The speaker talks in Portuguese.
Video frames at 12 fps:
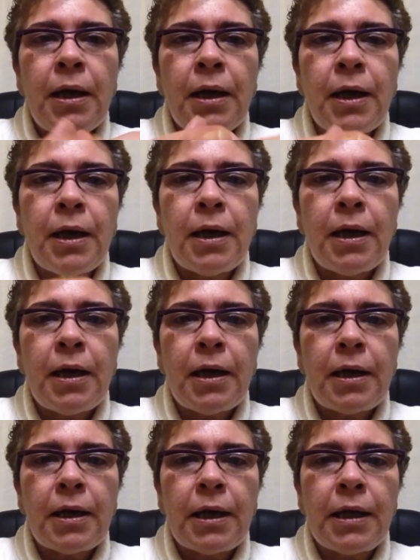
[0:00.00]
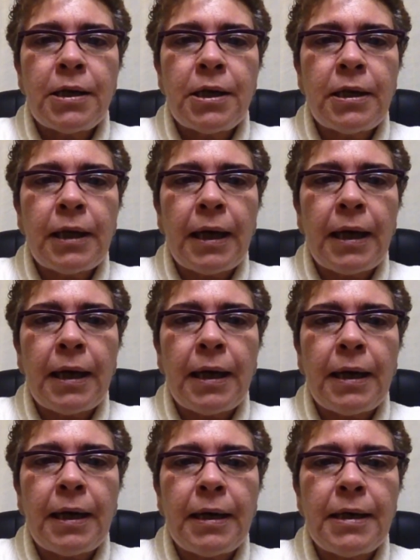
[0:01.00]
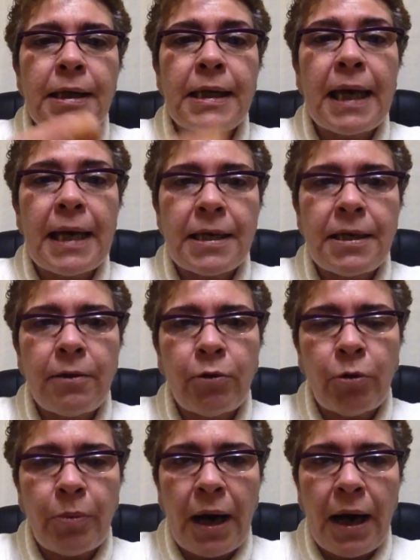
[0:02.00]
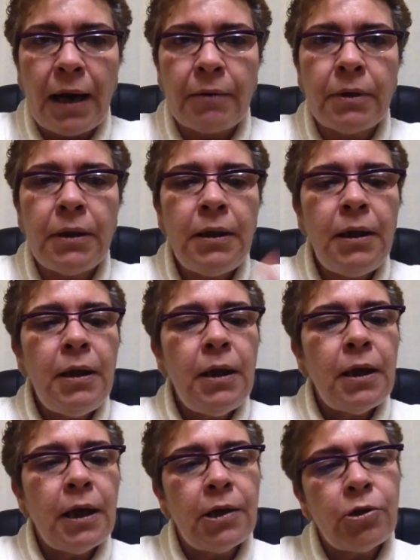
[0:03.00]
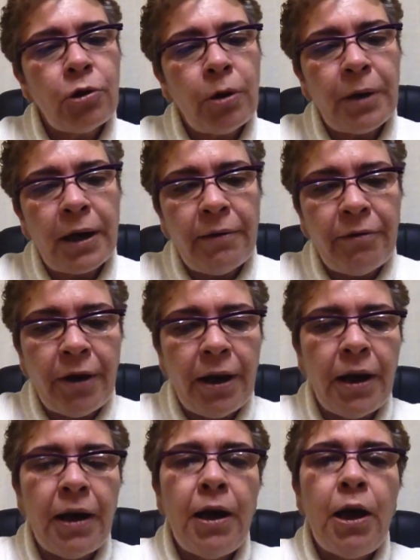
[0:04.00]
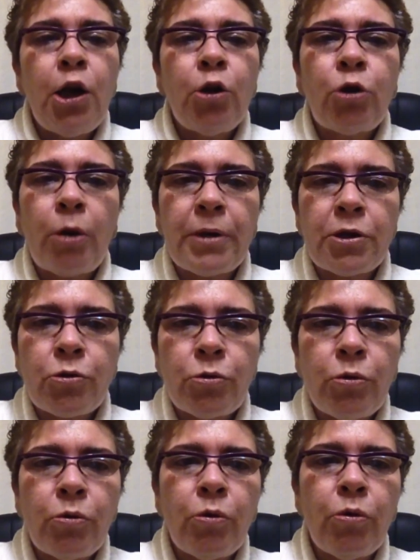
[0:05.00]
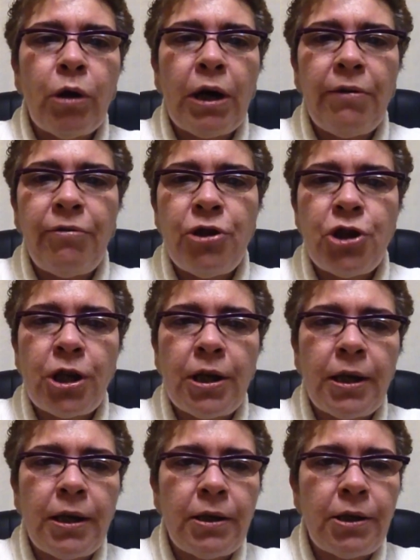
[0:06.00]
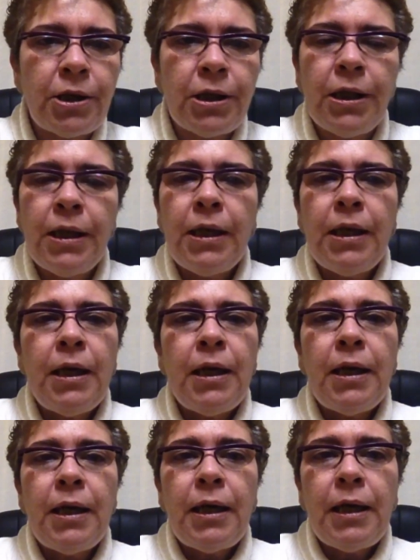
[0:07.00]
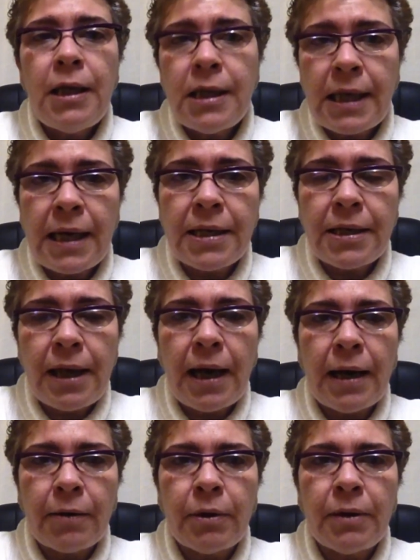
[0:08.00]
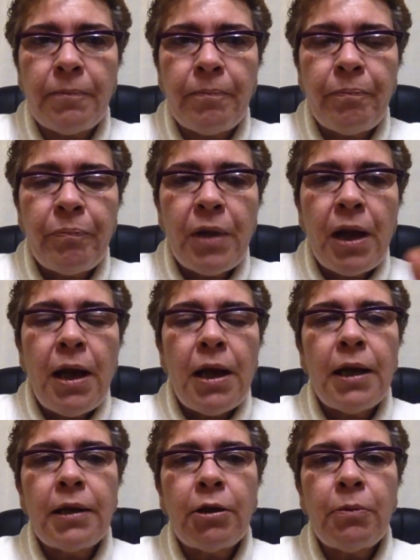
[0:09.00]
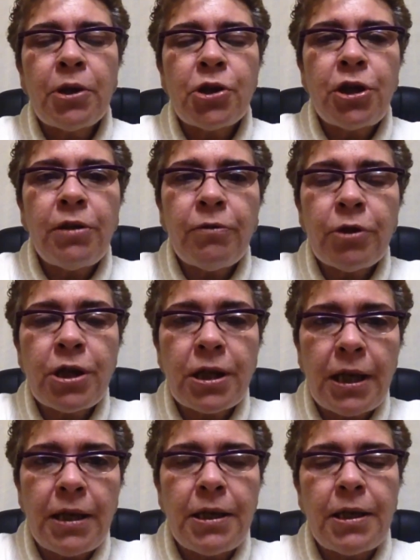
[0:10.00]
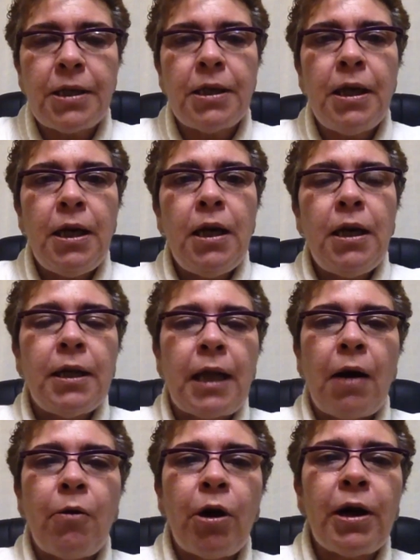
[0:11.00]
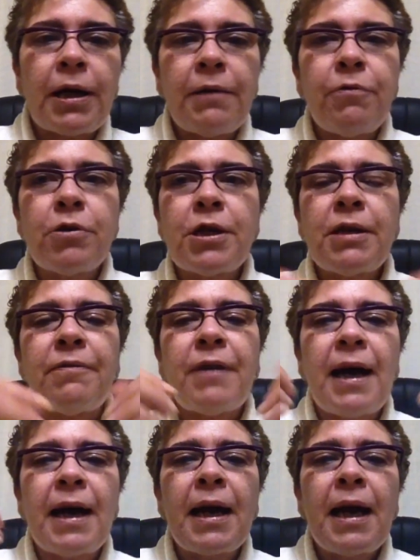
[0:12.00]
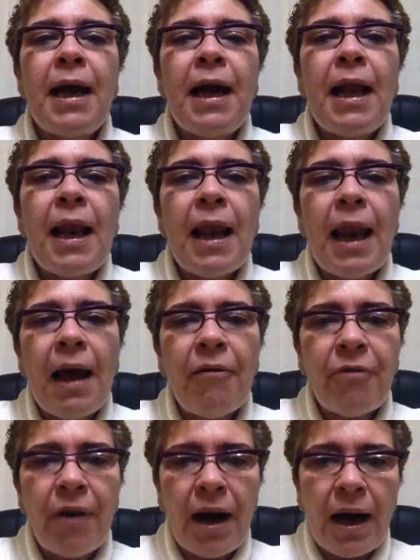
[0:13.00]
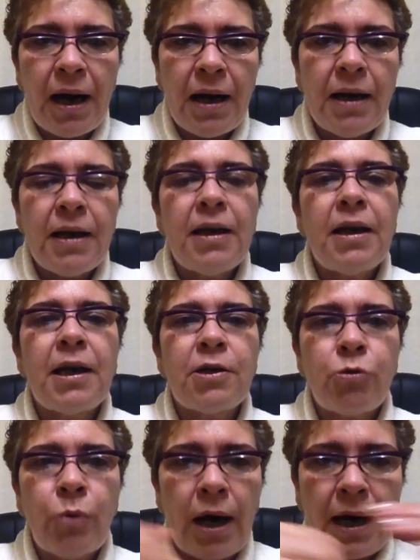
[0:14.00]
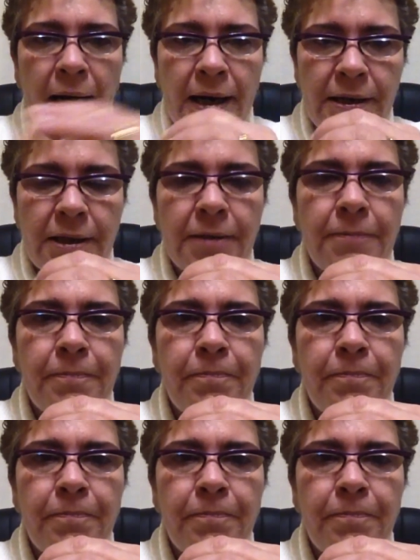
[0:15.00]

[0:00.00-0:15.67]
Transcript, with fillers: Uh, a gente tá, esquece de tomar água, a gente toma café, toma suco, refrigerante, esquece da água. Então imagine vocês, na hora que você vai lavar a sua casa,